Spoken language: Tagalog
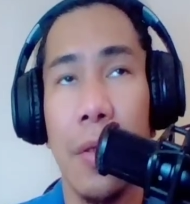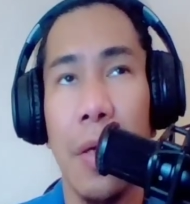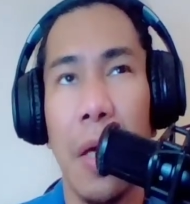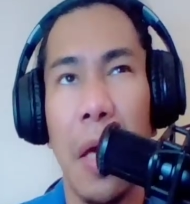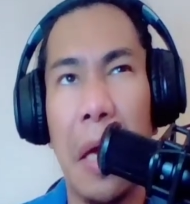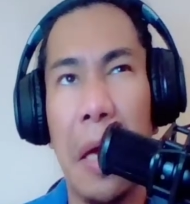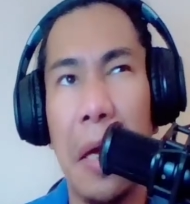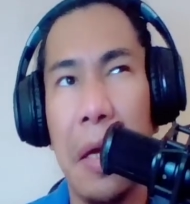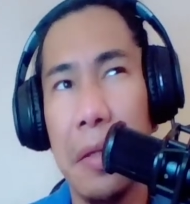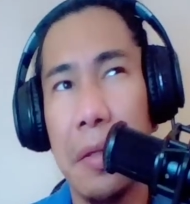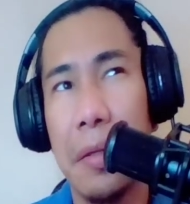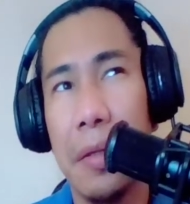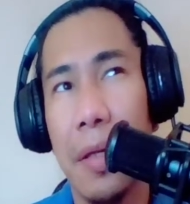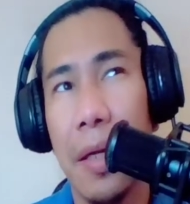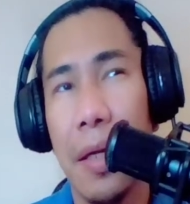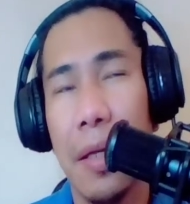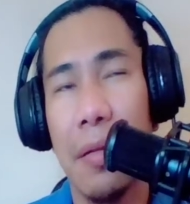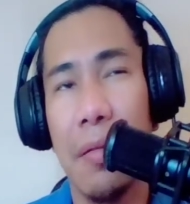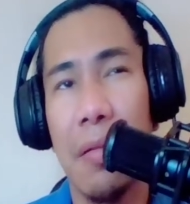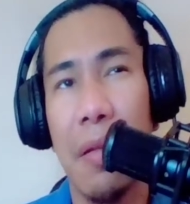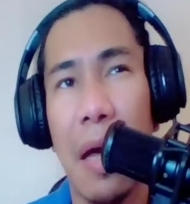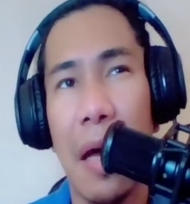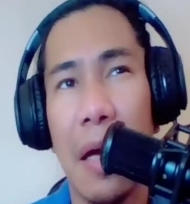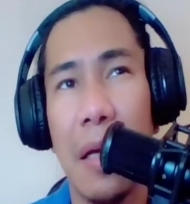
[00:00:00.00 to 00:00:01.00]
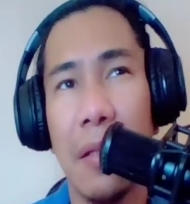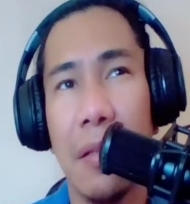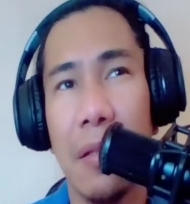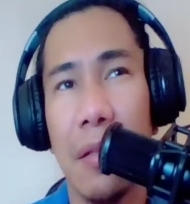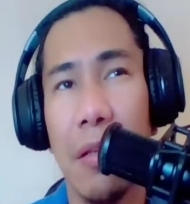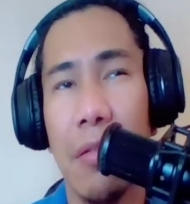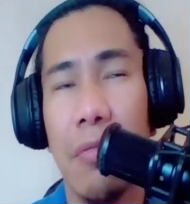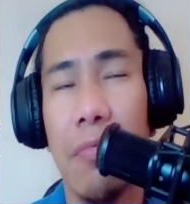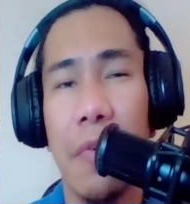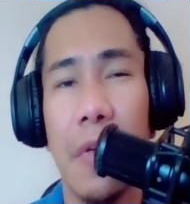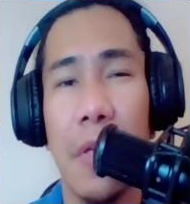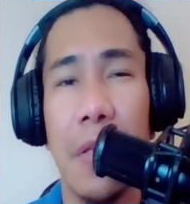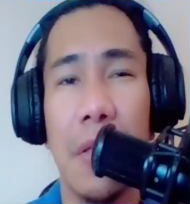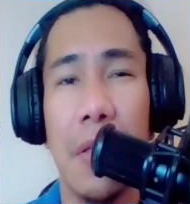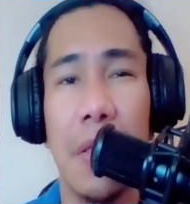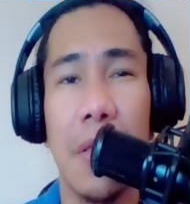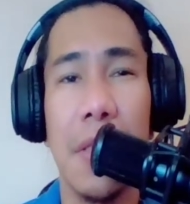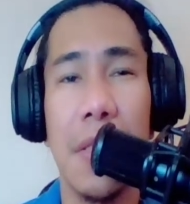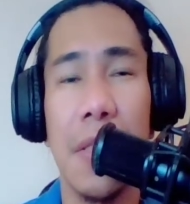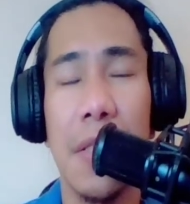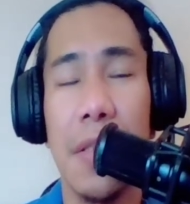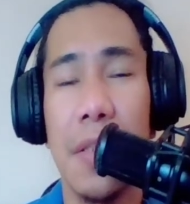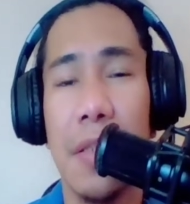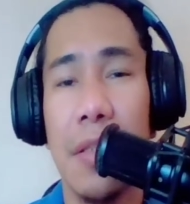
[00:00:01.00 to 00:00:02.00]
8th and 9th
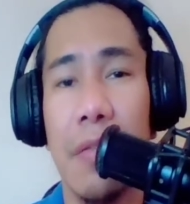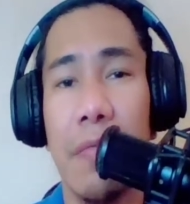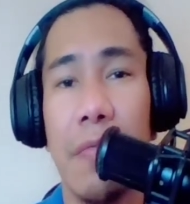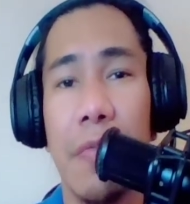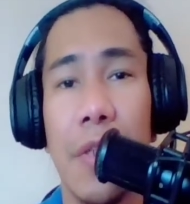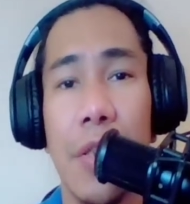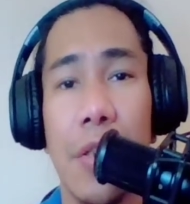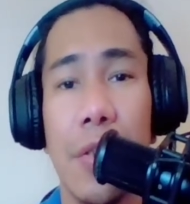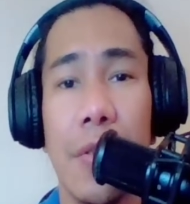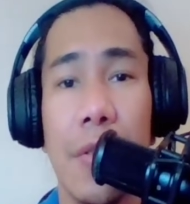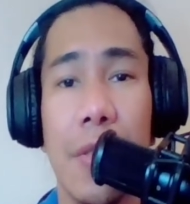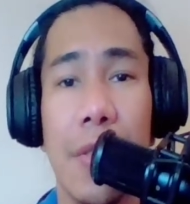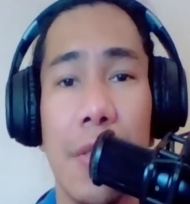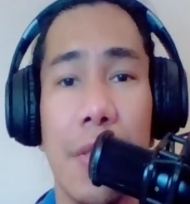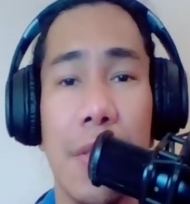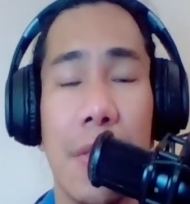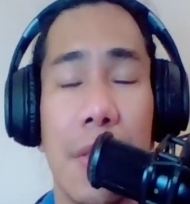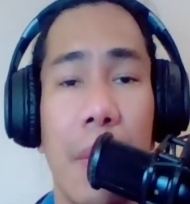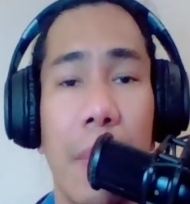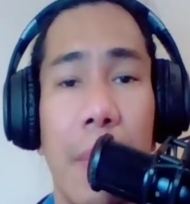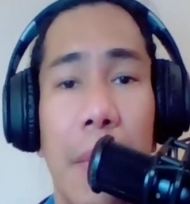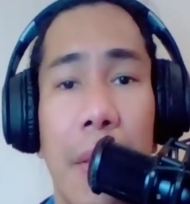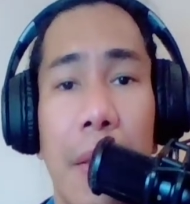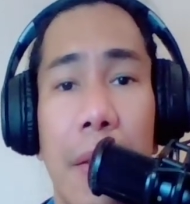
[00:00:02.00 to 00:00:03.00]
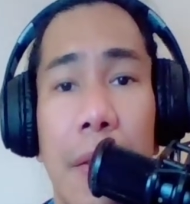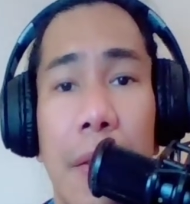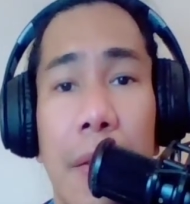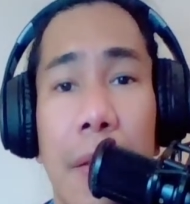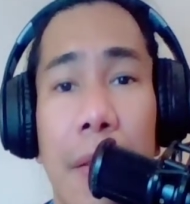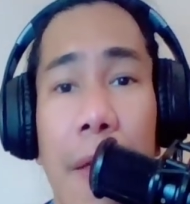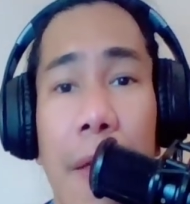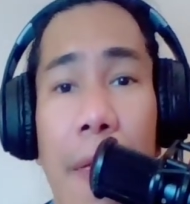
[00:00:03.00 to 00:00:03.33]
Infantry Division sa summer.